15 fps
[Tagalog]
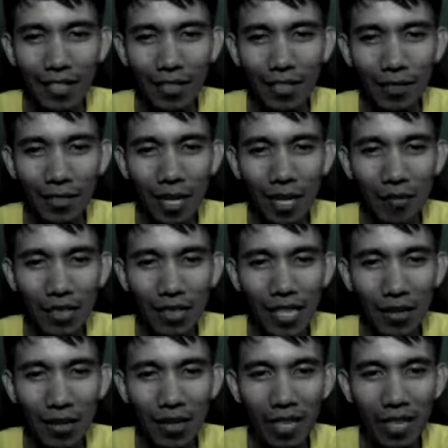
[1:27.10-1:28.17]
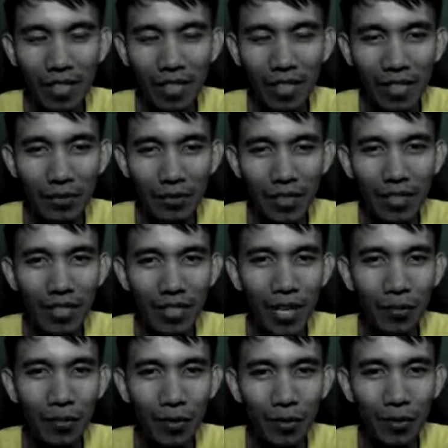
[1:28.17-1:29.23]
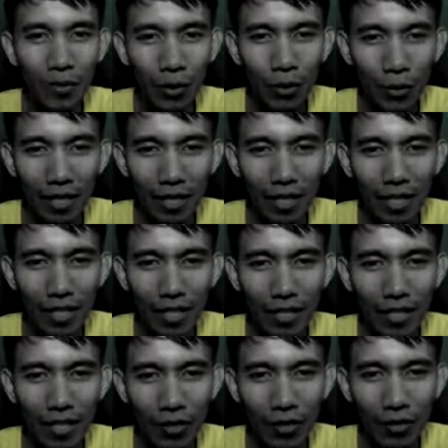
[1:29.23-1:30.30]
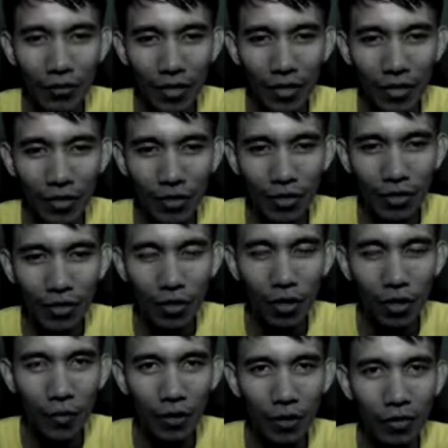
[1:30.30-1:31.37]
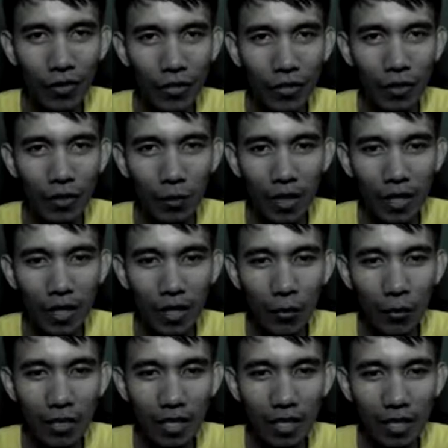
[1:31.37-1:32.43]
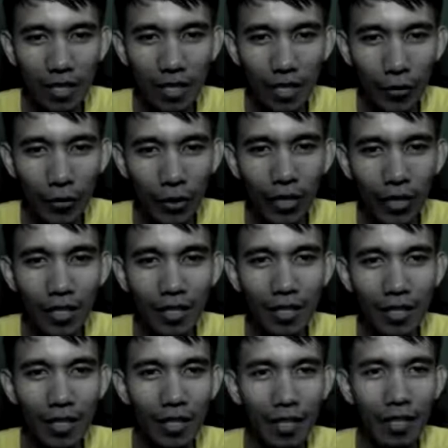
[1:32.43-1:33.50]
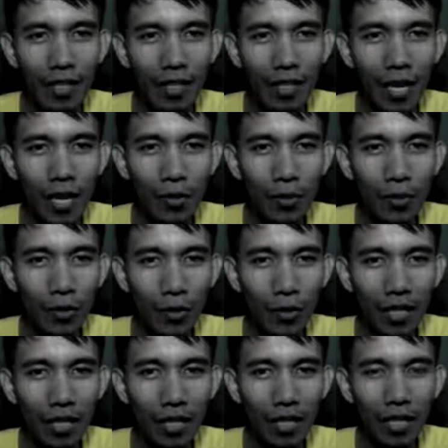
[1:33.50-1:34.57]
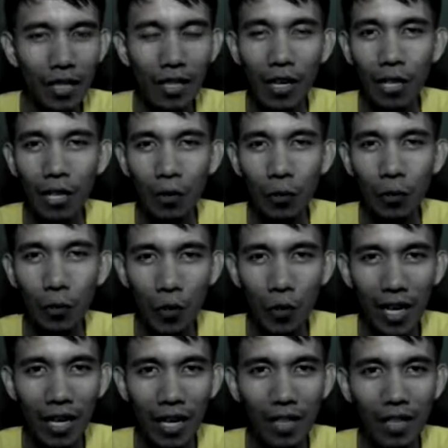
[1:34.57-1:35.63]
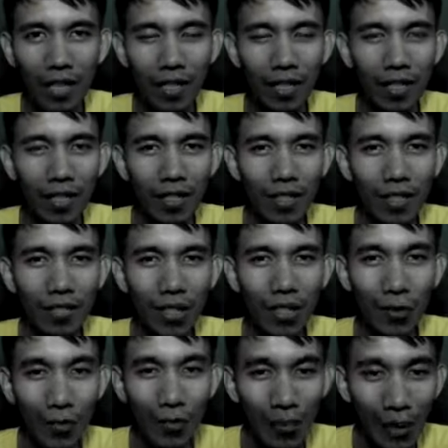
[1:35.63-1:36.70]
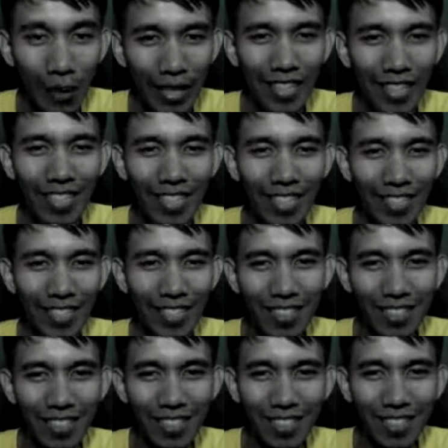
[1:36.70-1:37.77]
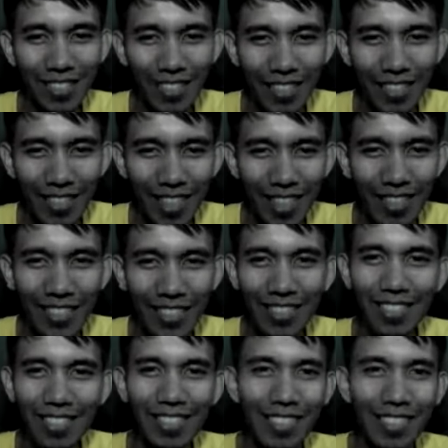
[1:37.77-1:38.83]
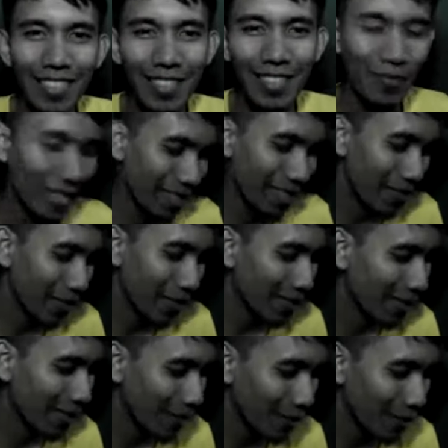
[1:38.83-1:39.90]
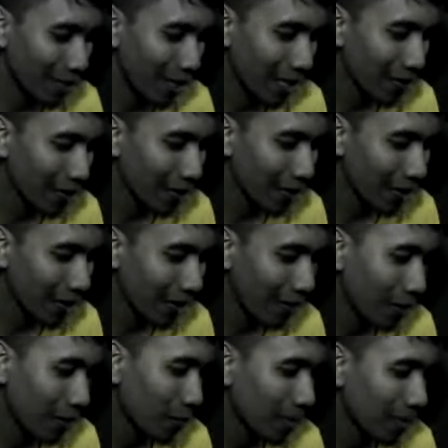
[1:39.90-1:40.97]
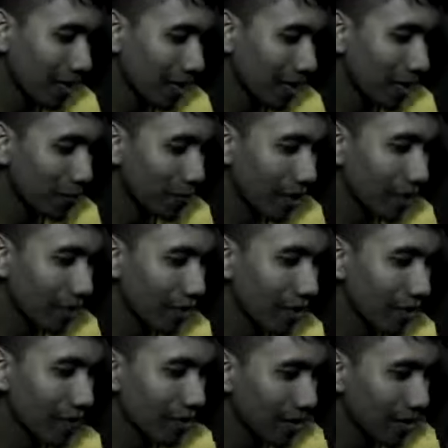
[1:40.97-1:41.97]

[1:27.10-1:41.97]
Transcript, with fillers: So, sama-sama nating alamin sa episode 20 ng SL Confessions. Sir Lupit Confessions, Preaching the Word, Reaching the World. Episode 20, Unang Tagumpay. Yan. Mga kapatid, so sige po pong ito, papurihan natin ng Panginoon.